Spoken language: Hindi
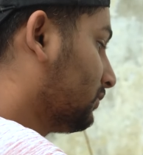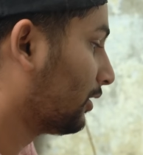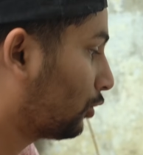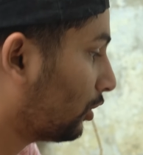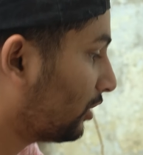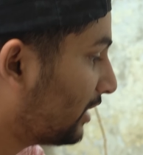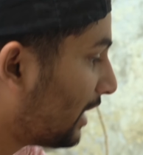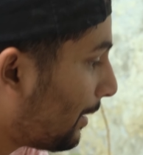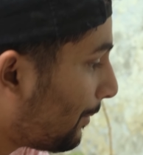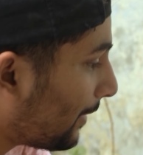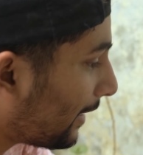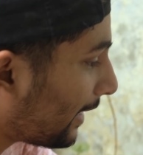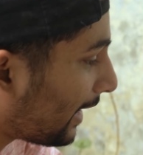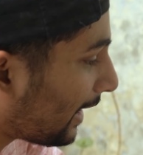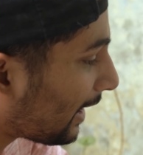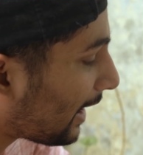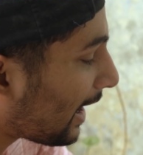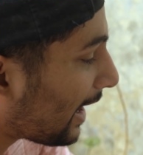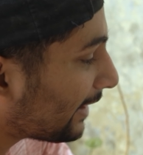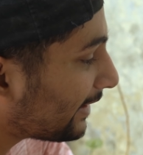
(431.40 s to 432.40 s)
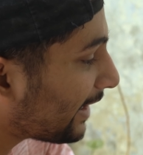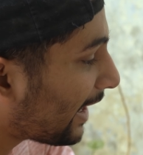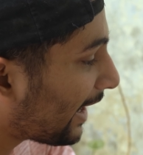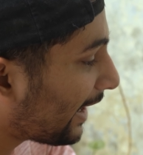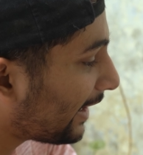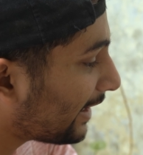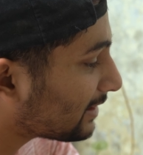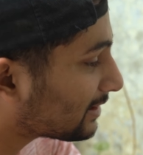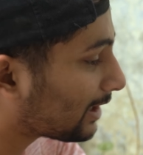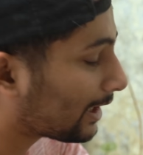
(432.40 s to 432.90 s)
तो ये मैंने लगा लिया है
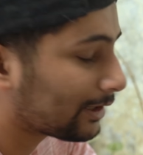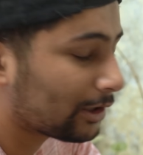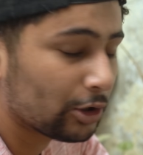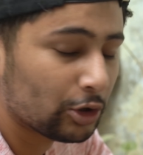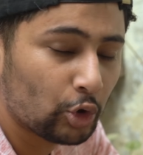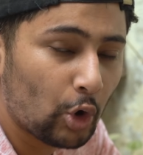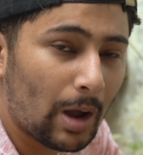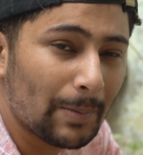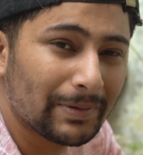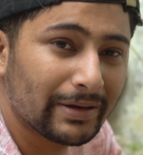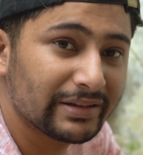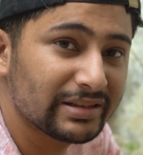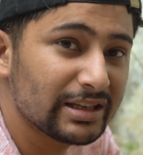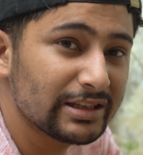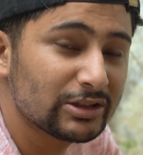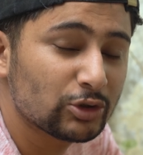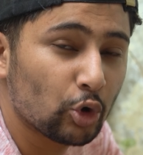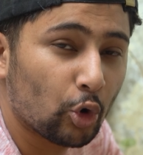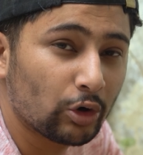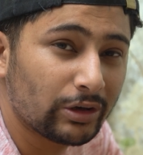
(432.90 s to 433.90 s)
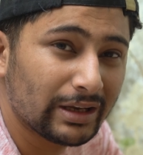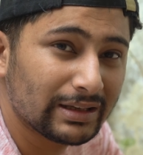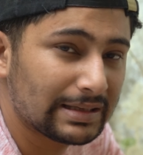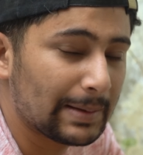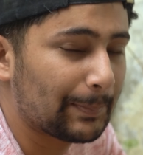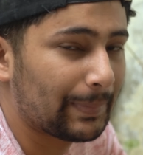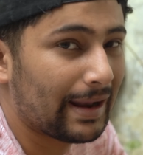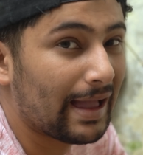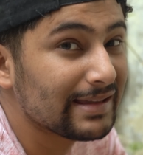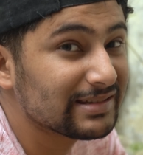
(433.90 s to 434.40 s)
इस सर्किट को आप किसी छोटे से
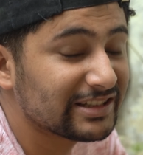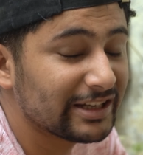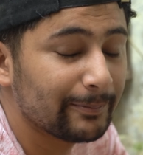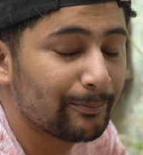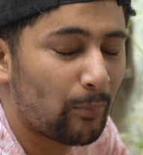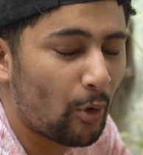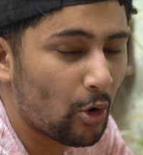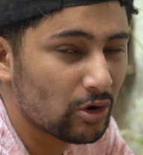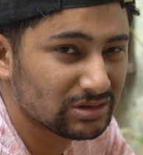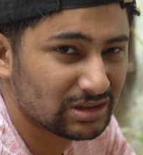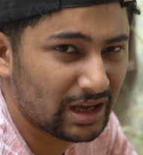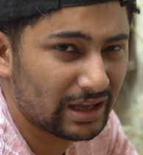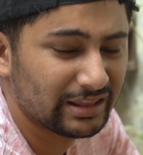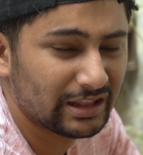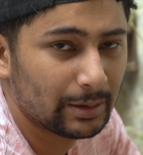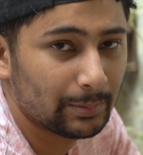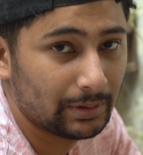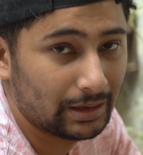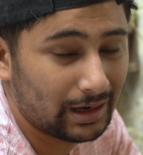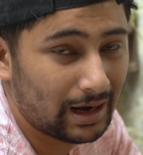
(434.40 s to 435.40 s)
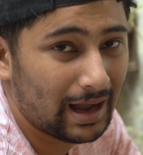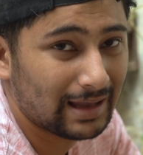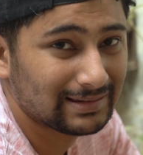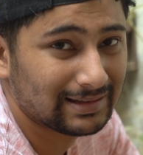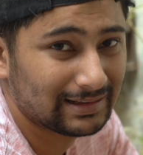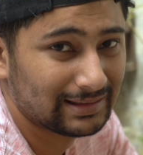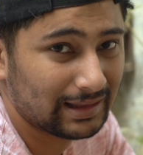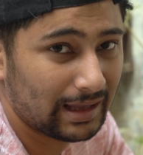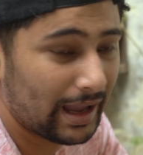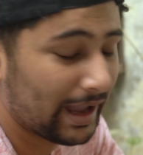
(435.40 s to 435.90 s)
प्लास्टिक बॉक्स के अंदर भी लगा
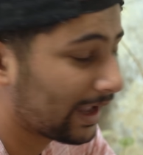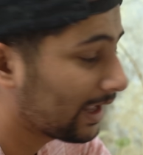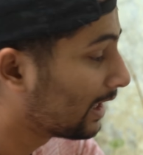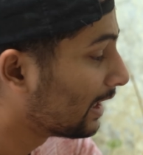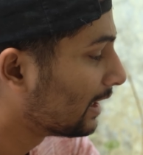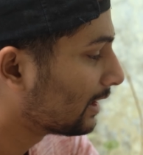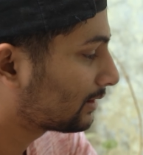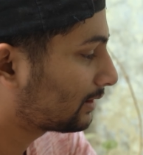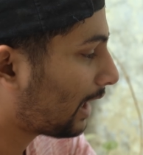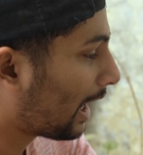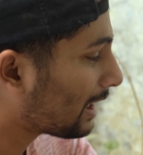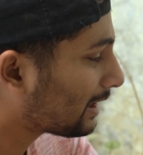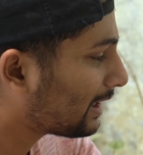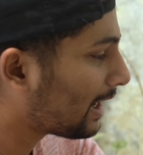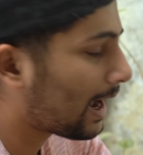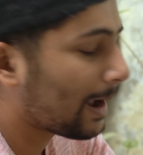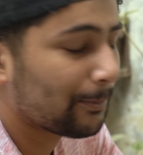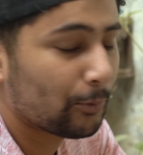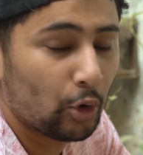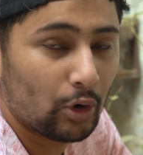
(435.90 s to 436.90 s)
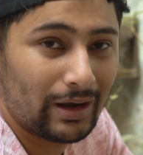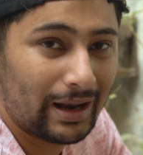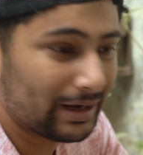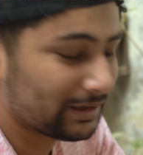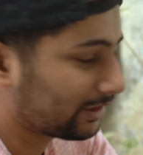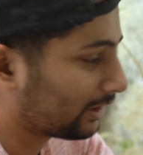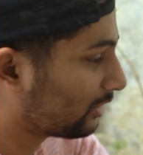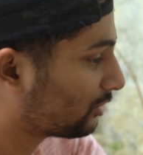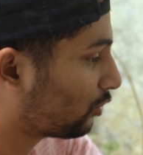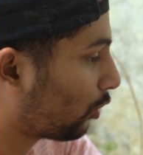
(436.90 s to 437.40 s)
सकते हैं ताकि आपको
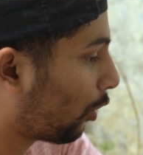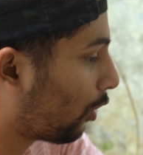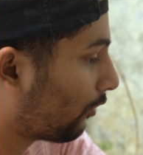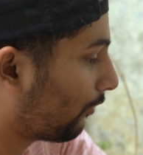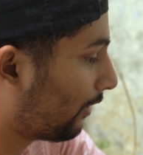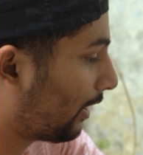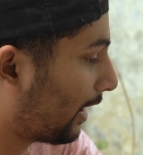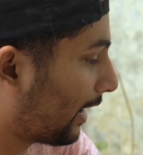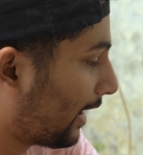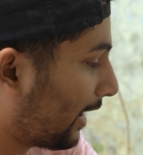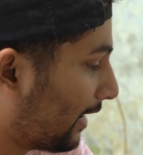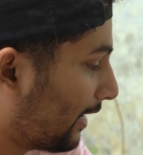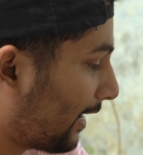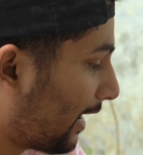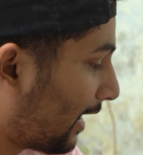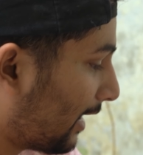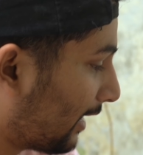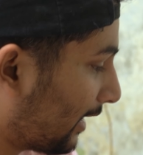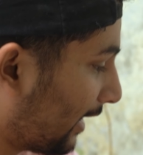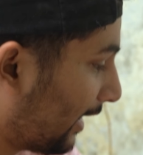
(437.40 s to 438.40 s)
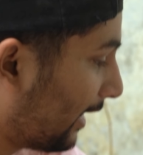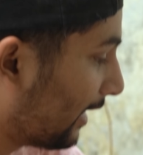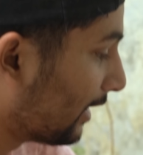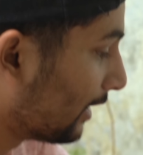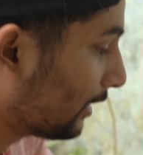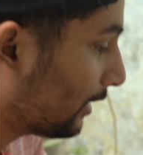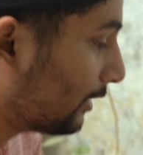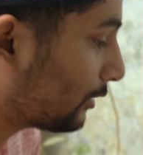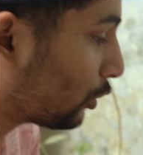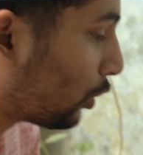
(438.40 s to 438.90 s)
इलेक्ट्रिक शॉक वगैरह ना लगे
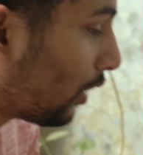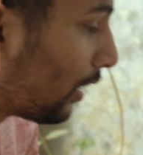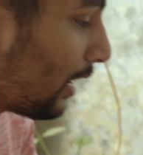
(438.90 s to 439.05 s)
इसको